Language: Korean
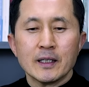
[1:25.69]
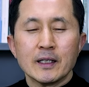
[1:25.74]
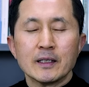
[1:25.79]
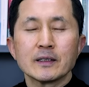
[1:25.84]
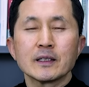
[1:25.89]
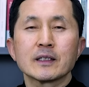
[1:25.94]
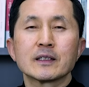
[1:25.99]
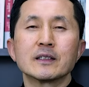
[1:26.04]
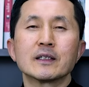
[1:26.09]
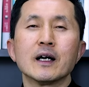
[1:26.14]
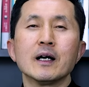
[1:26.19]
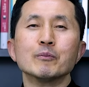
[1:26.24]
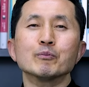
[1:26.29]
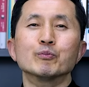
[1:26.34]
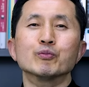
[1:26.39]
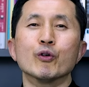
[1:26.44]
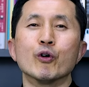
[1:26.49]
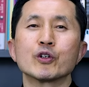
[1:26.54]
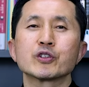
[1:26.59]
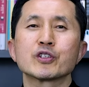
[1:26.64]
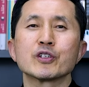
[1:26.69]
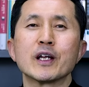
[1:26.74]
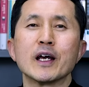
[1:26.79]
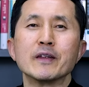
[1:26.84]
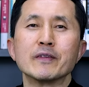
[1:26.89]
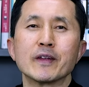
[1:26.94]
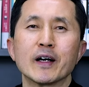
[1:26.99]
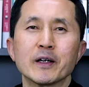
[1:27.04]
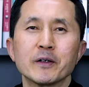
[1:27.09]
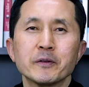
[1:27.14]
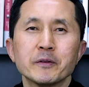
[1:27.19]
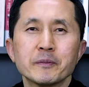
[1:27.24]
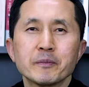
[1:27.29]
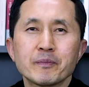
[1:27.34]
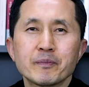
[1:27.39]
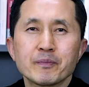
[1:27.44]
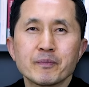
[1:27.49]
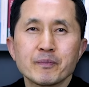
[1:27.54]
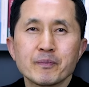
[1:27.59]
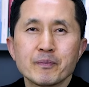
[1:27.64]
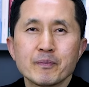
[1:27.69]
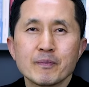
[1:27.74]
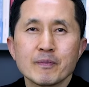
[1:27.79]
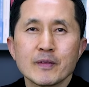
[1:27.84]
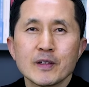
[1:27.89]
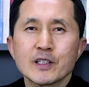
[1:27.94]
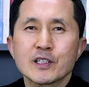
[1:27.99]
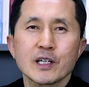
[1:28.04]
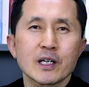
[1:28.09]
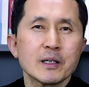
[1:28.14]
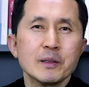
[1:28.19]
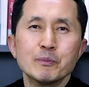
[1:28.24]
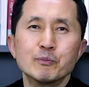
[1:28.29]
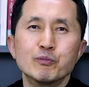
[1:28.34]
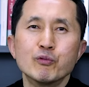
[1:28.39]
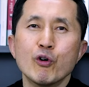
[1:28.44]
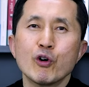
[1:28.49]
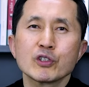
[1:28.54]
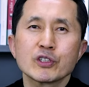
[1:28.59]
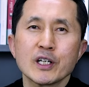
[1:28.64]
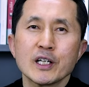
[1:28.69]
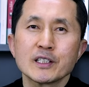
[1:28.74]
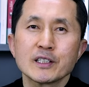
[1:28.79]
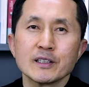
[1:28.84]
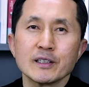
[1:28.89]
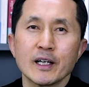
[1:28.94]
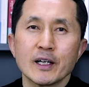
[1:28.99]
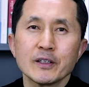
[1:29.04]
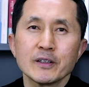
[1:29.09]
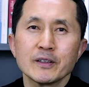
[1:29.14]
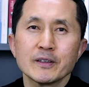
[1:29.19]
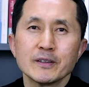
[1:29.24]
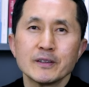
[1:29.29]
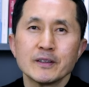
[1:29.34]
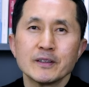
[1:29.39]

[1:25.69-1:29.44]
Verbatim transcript: 근데 그가 무엇을 했나요? 이 사람이 무엇을 했나요?